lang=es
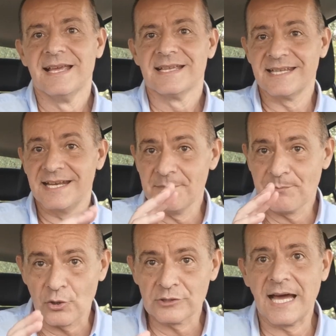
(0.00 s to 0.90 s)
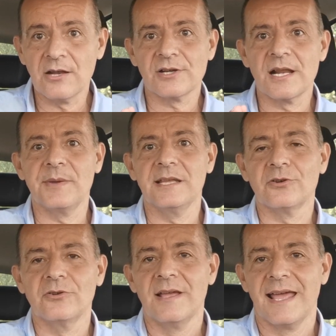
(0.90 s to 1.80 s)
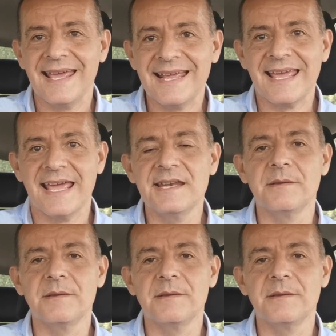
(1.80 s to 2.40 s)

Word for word: Sin importar, os repito, en qué